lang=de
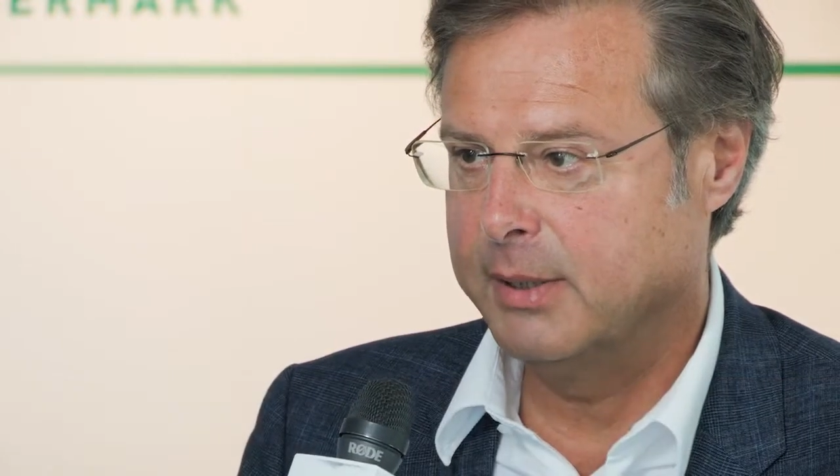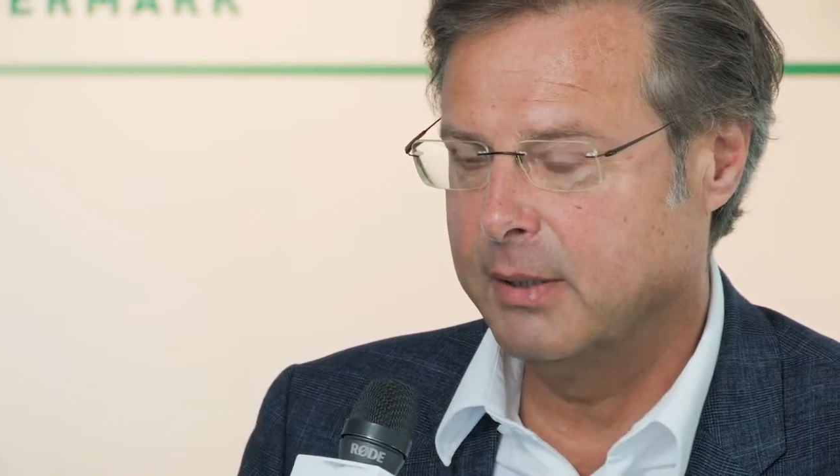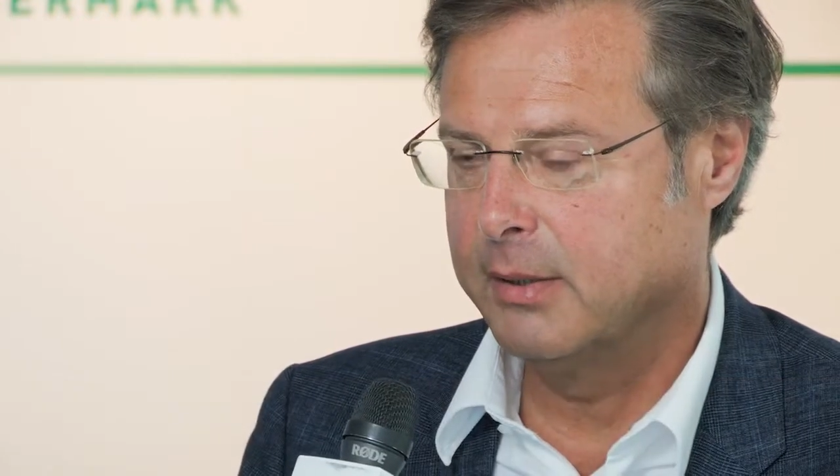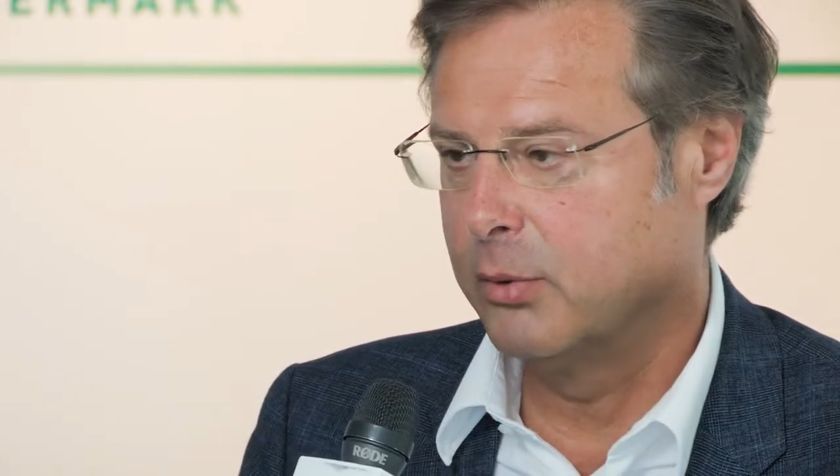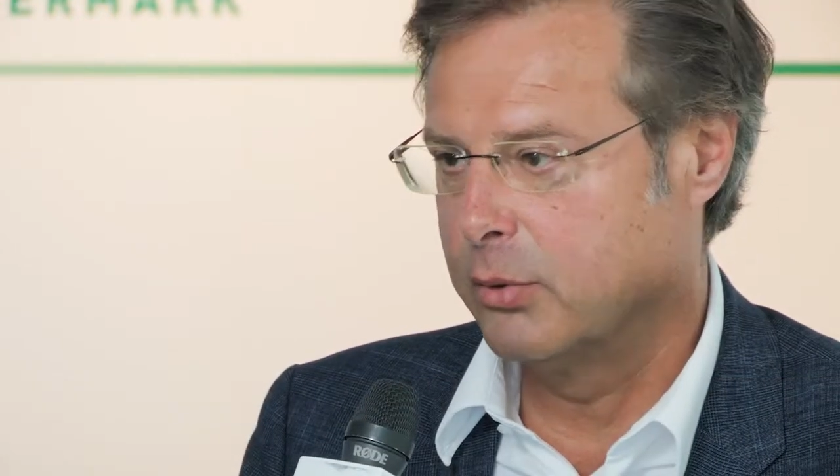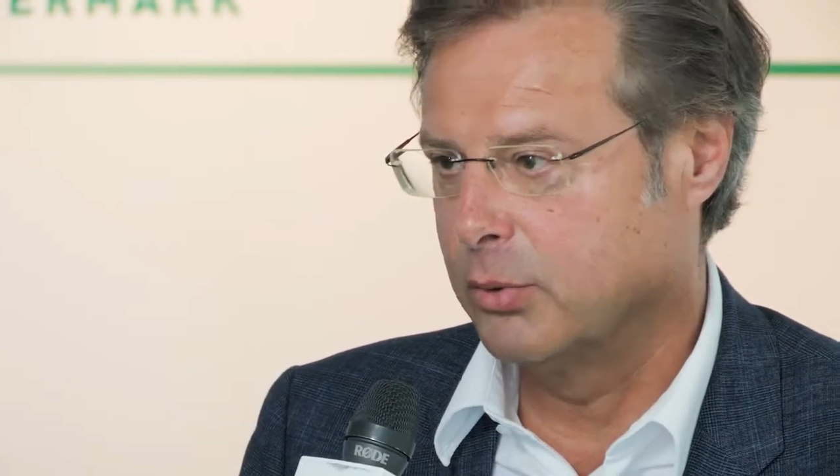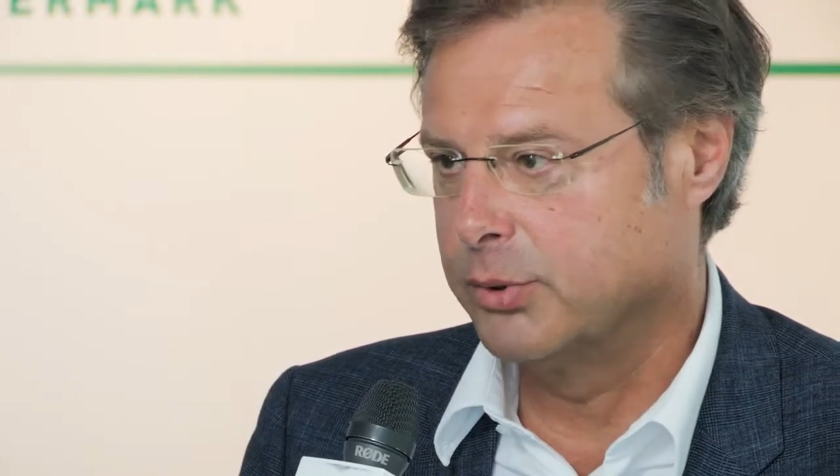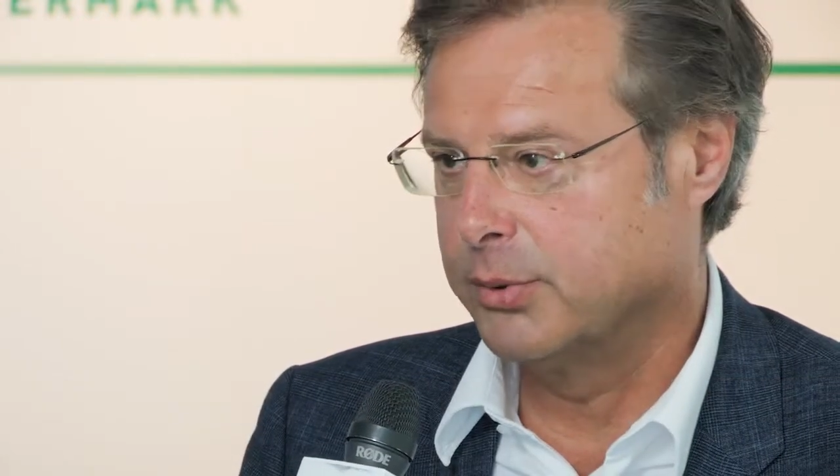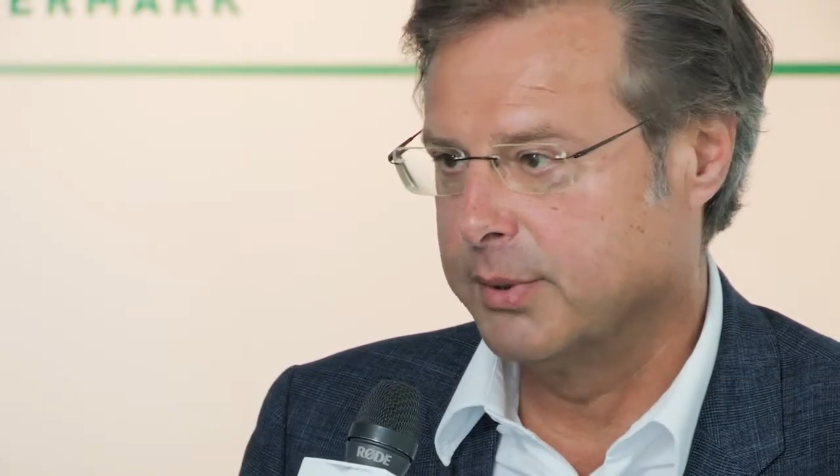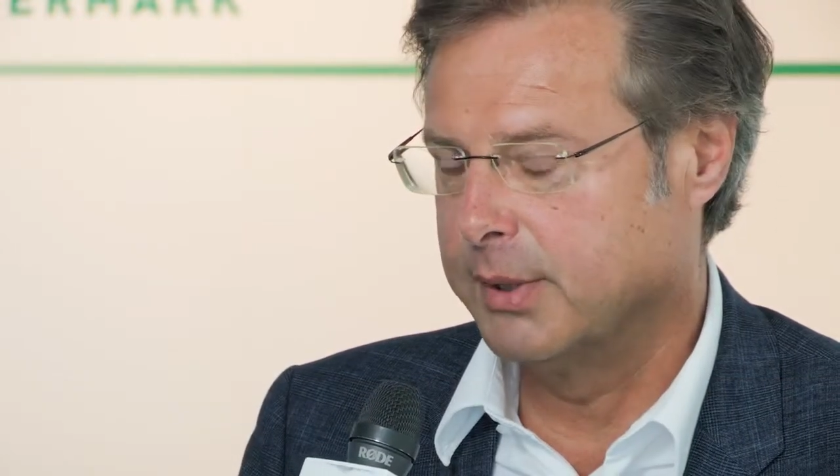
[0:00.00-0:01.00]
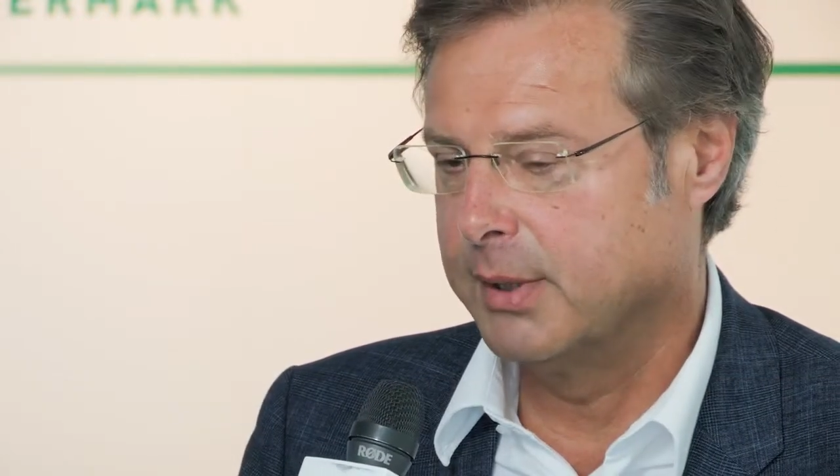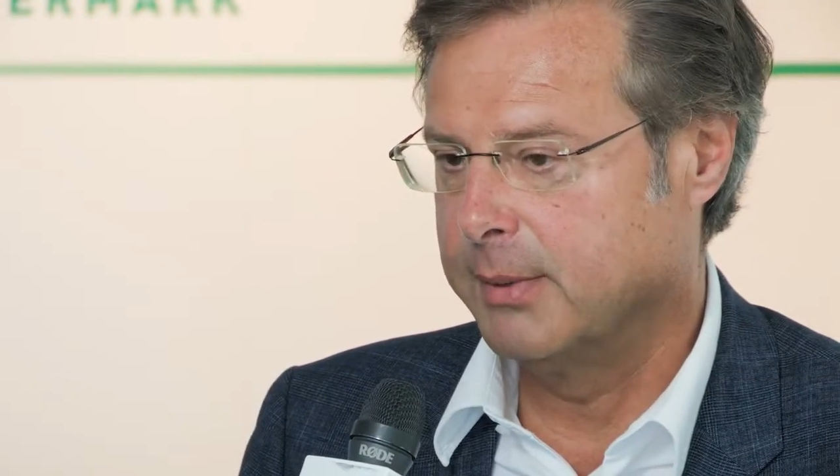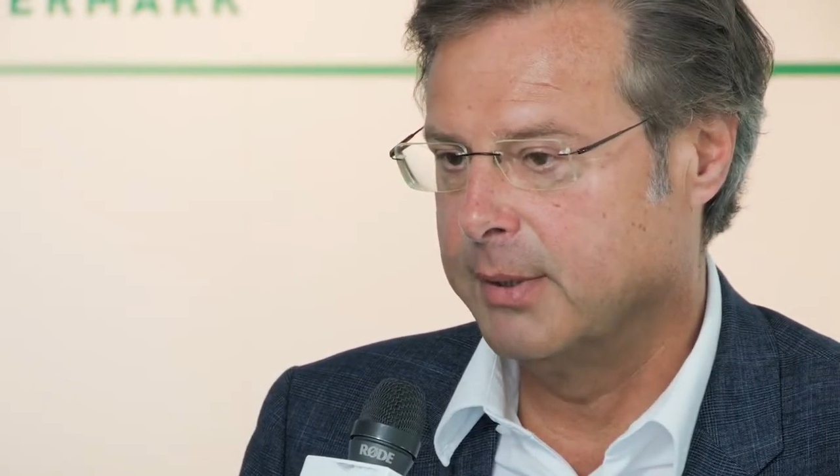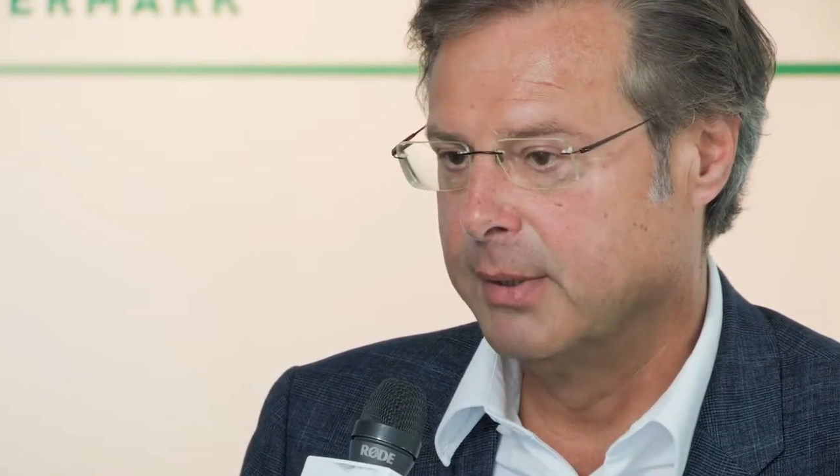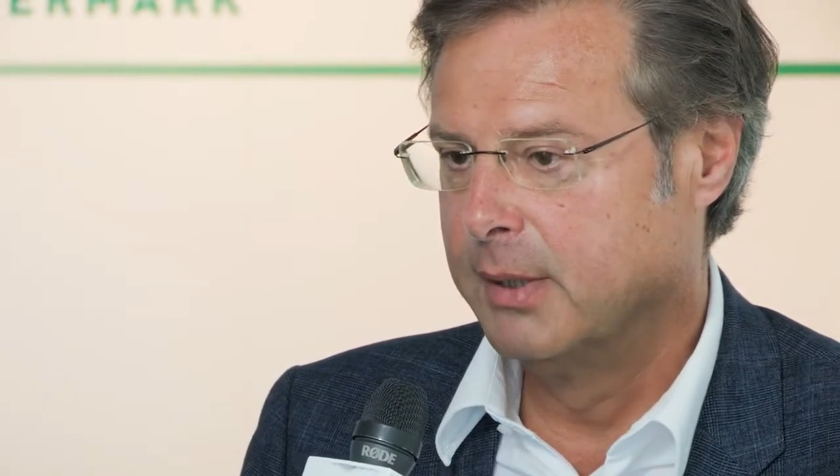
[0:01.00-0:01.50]
mittlere oder große
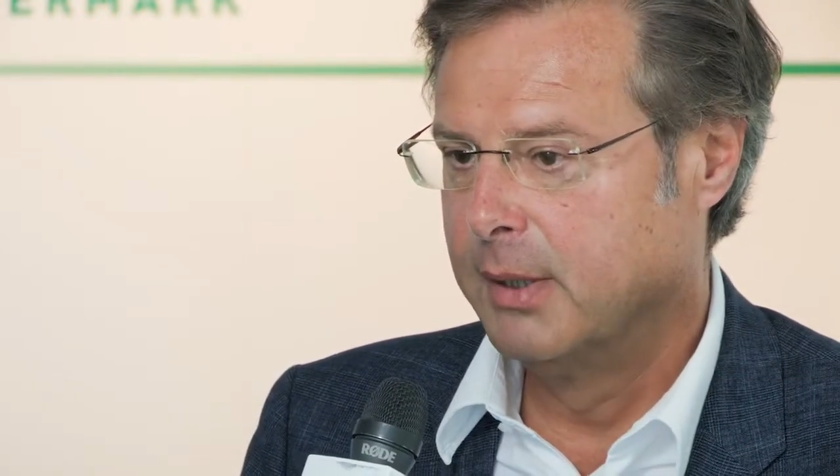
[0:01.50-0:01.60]
Unternehmen.